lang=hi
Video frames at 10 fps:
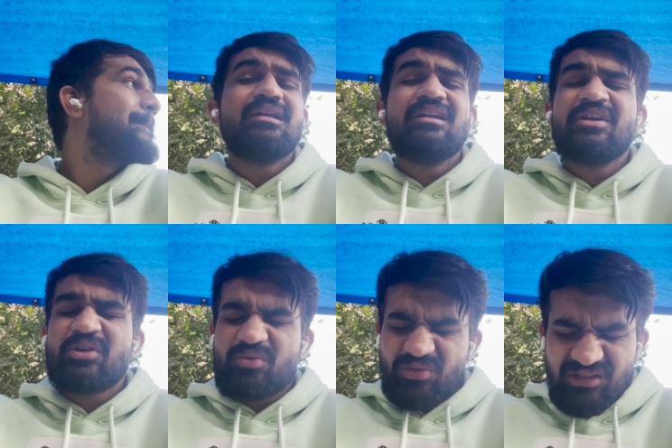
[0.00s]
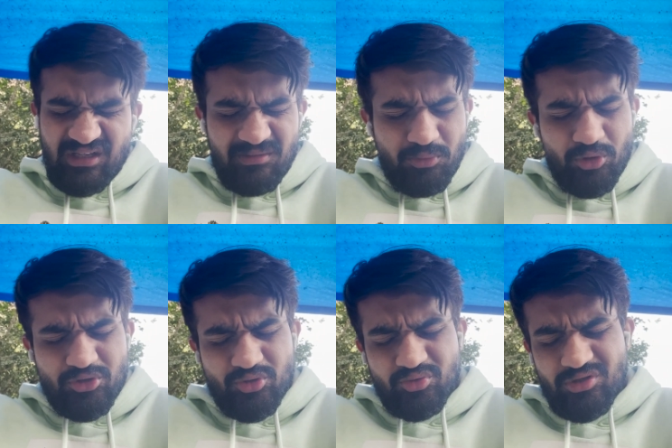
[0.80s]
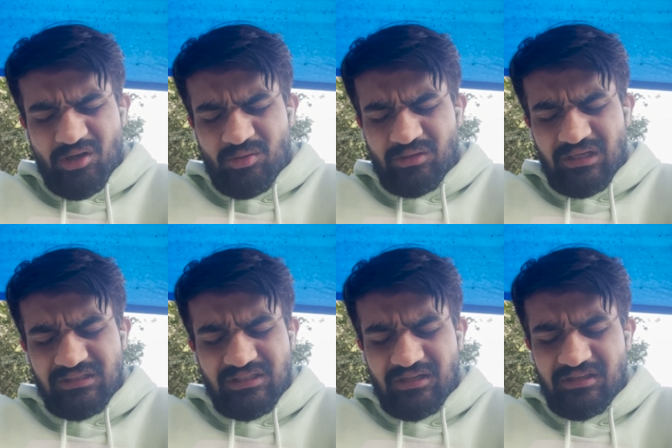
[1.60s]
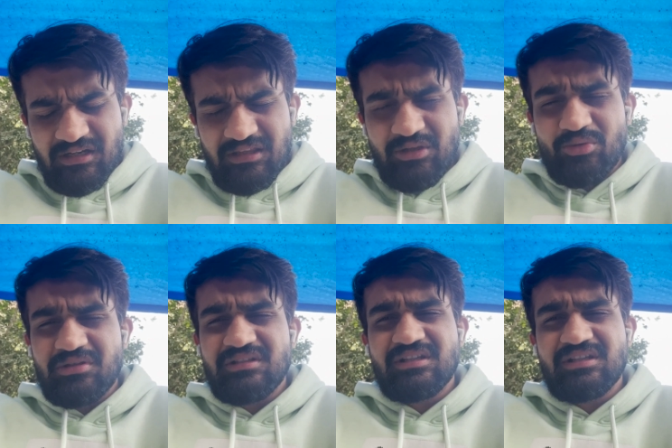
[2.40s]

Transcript: लड़कियों के साथ बहुत चोचला होता है सरदर्दी होती है